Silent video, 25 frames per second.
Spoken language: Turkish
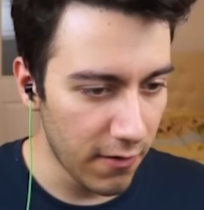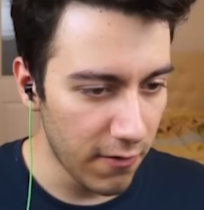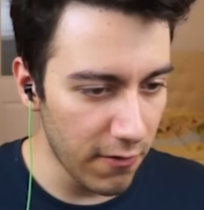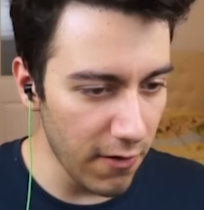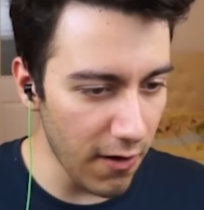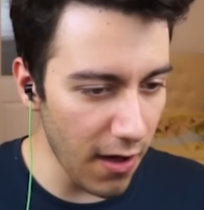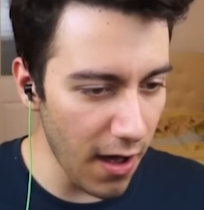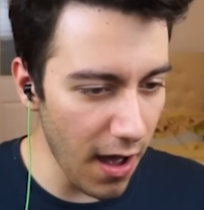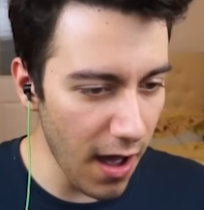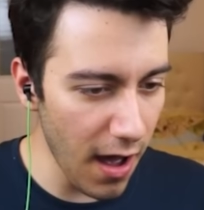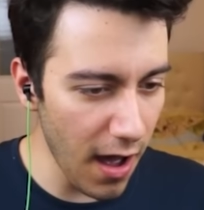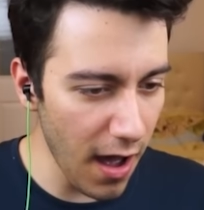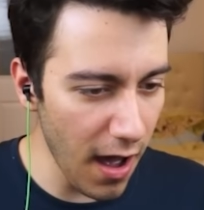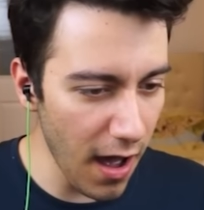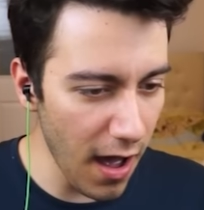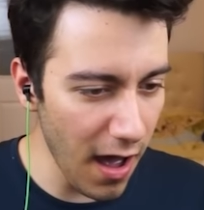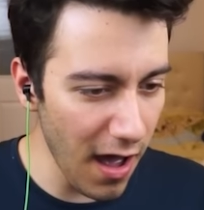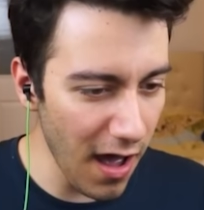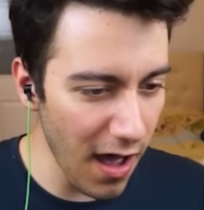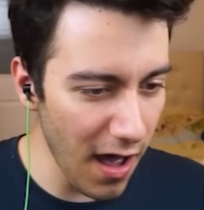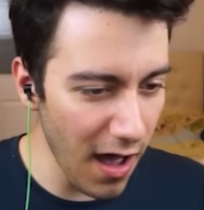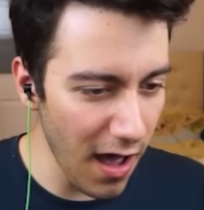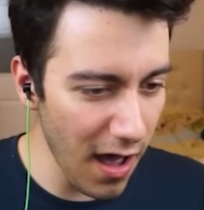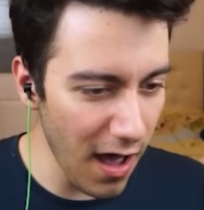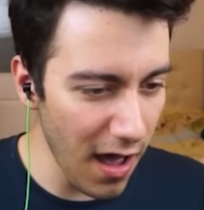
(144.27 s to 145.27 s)

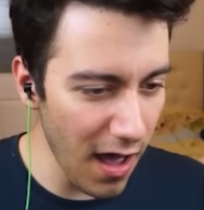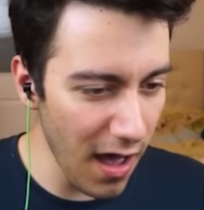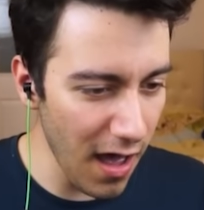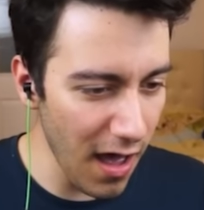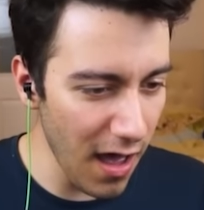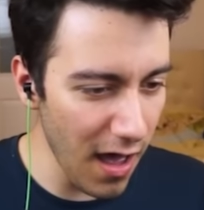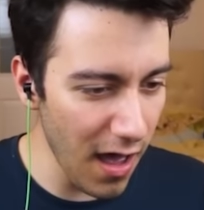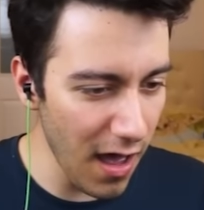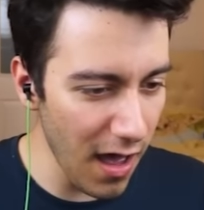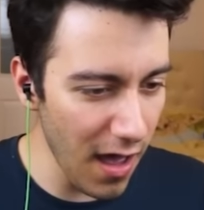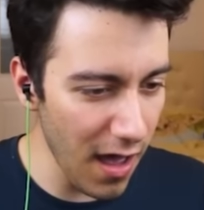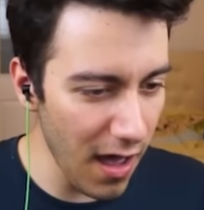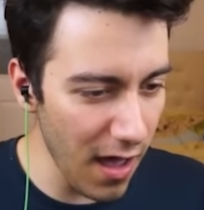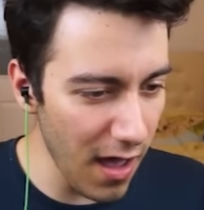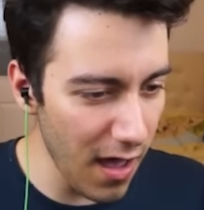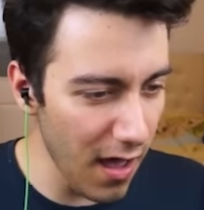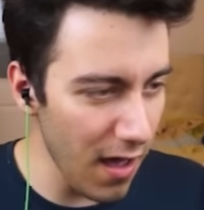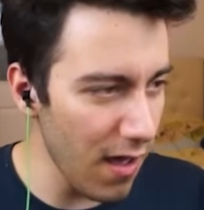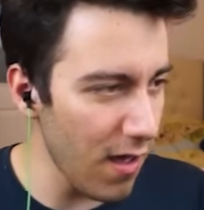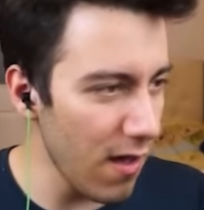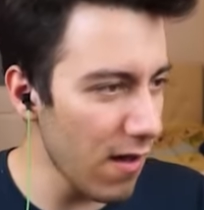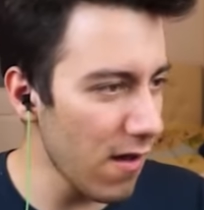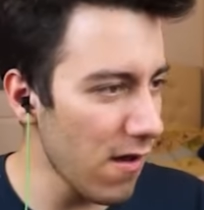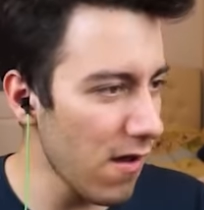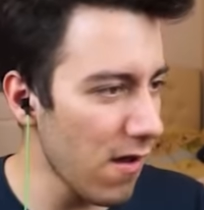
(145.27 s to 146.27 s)
Wow!